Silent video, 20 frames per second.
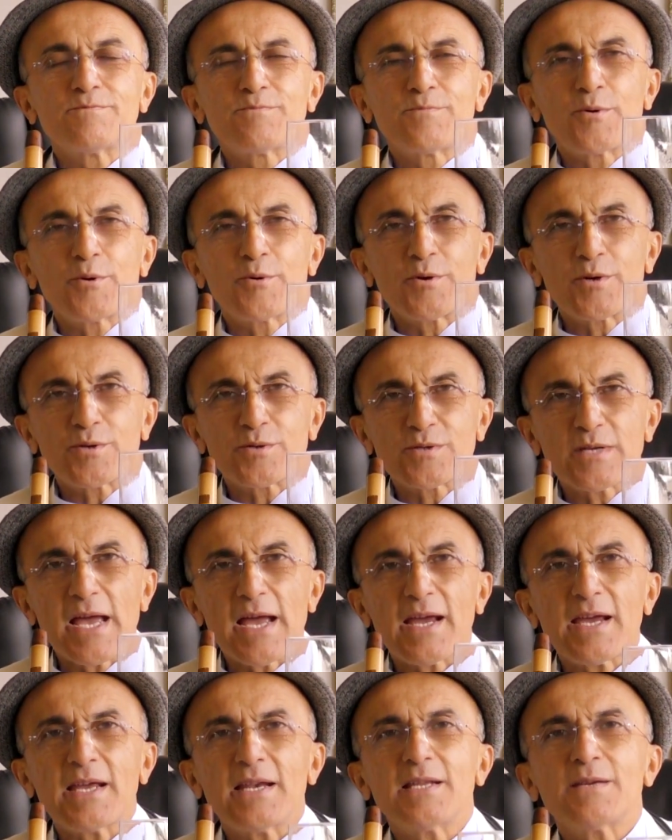por nuestros
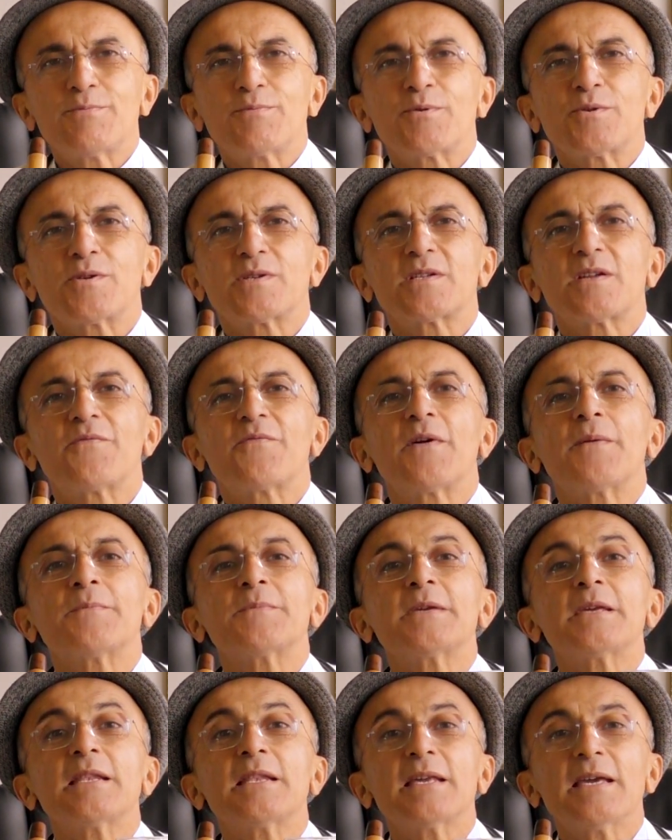ángeles, por nuestra
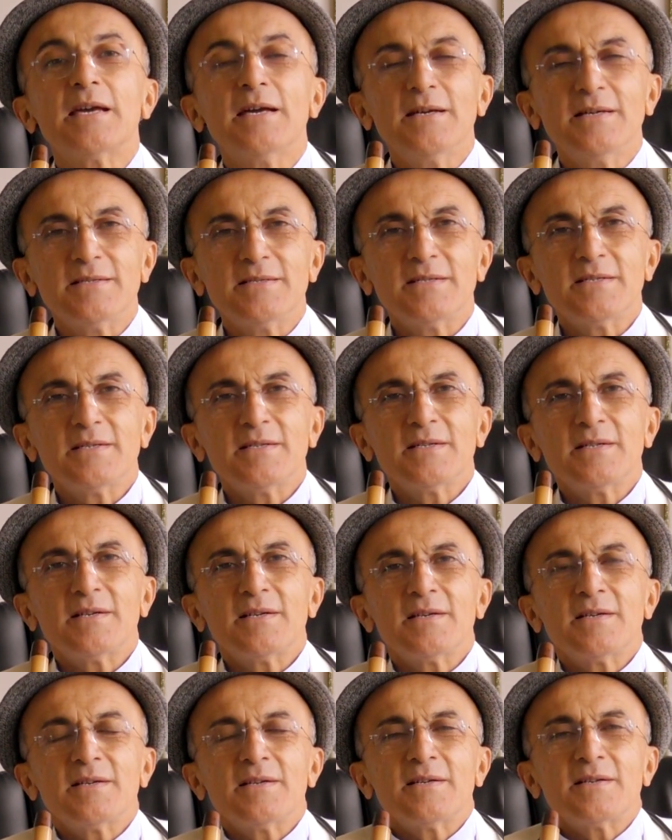familia
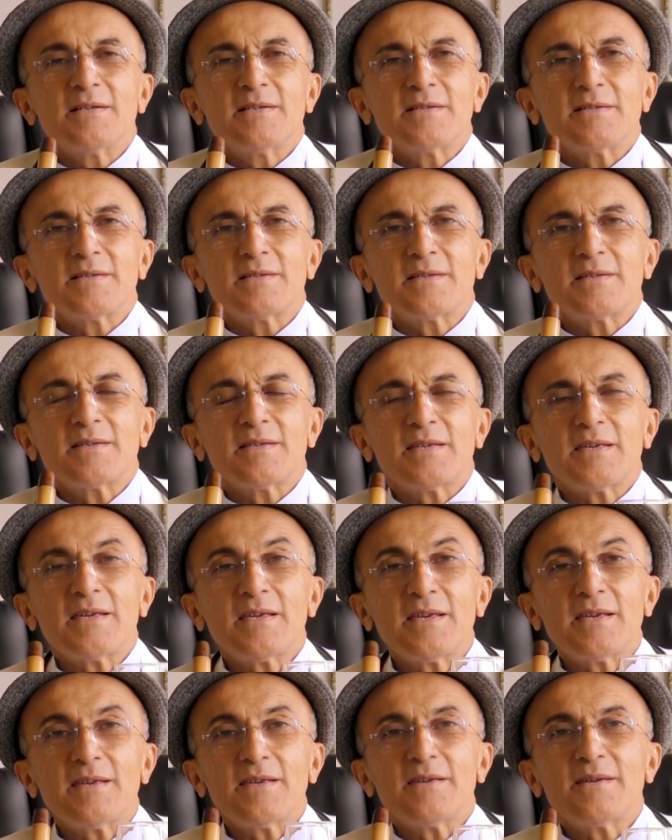
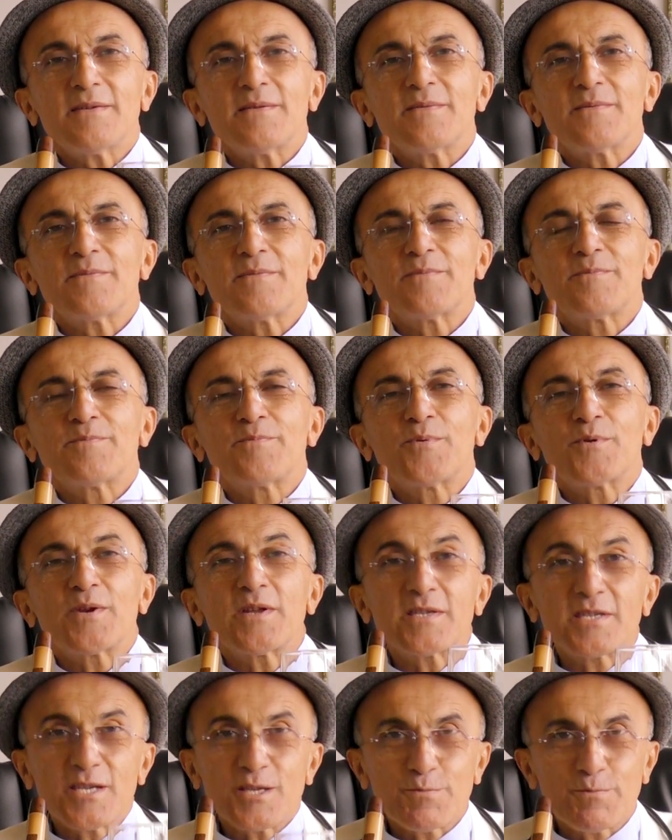y por
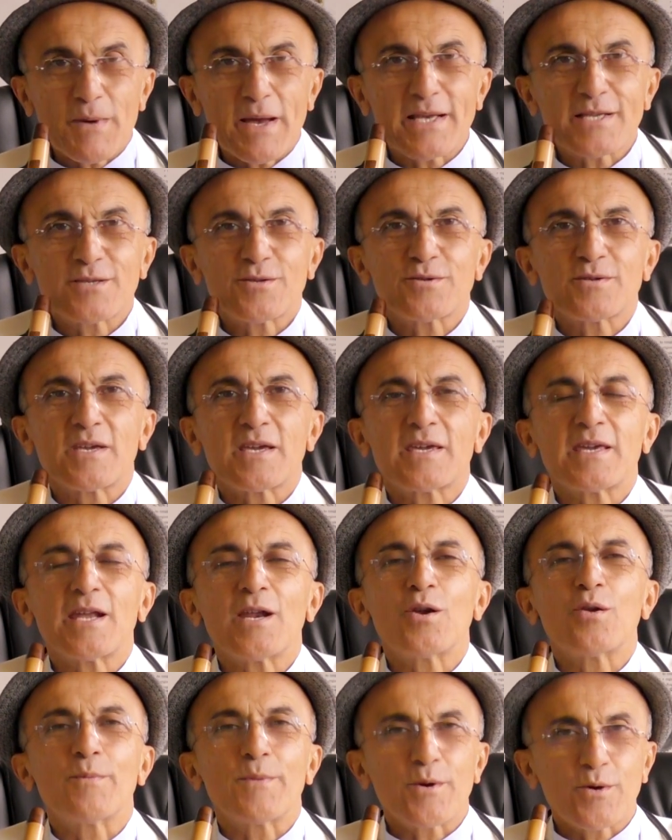este espacio que
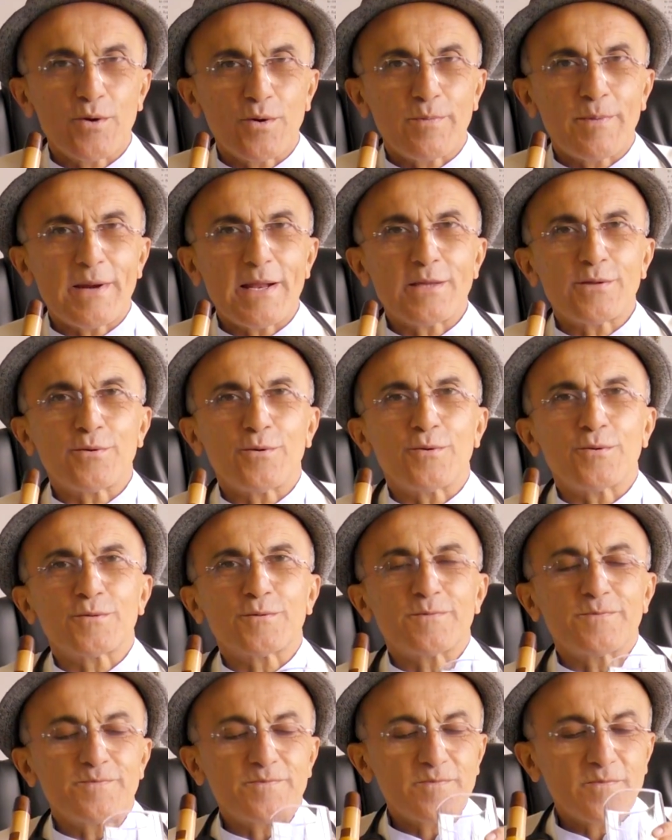quiere lo mejor para
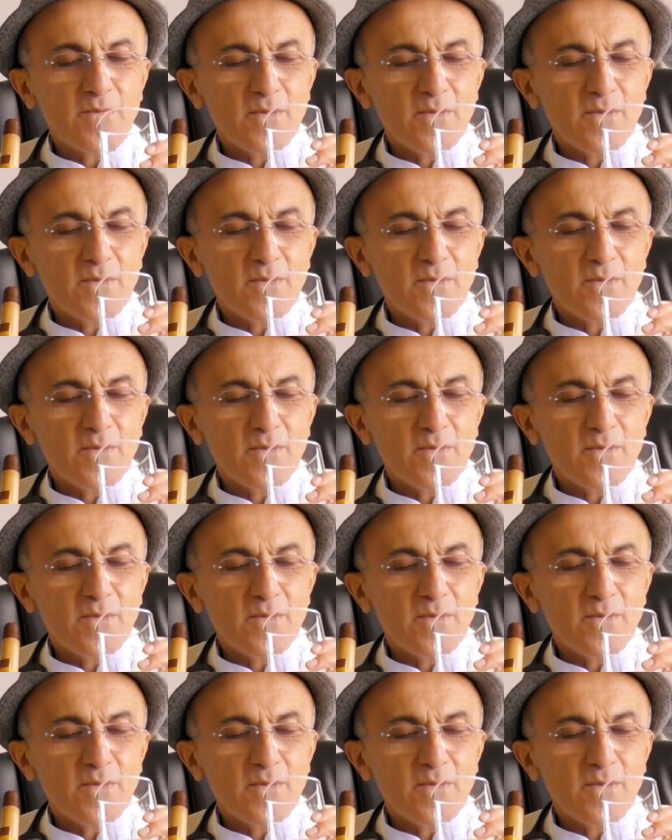todos.